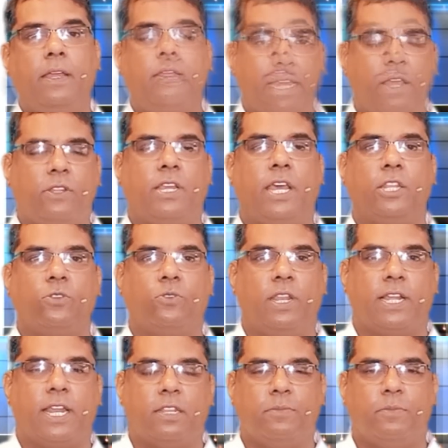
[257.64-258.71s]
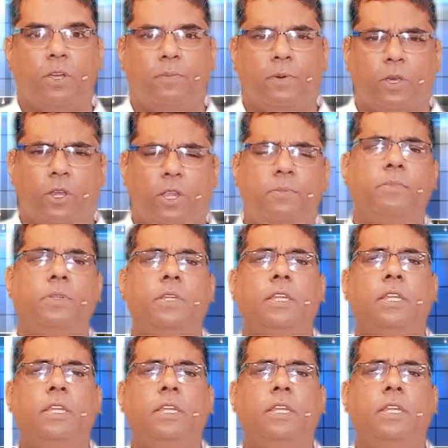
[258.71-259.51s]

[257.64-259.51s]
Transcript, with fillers: ரெண்டாவது கருத்துக்குள்ளே கடந்து போக போகிறோம்